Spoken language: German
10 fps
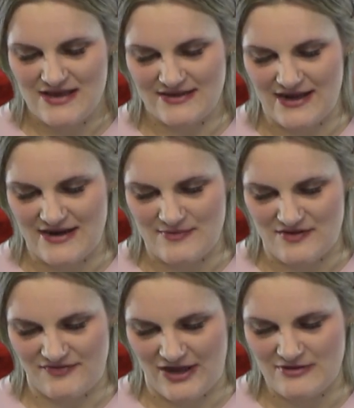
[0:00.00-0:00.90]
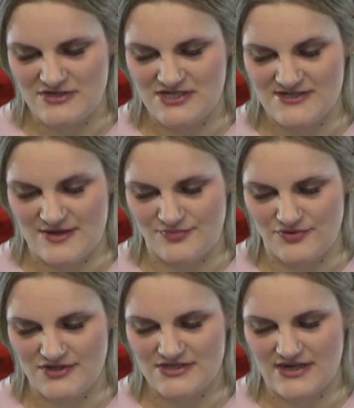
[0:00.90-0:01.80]
Kleiner Befall, mit dieser
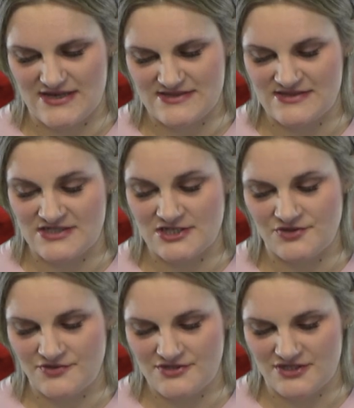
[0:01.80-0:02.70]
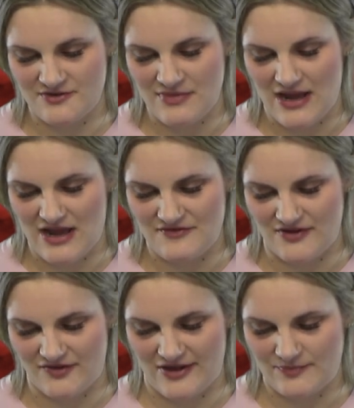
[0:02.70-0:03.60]
Bürste lassen sich Knötchen im Haar
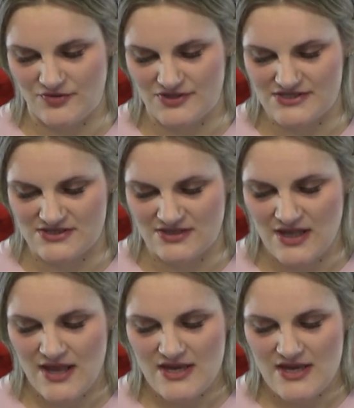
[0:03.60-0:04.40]
einfach wegbürsten.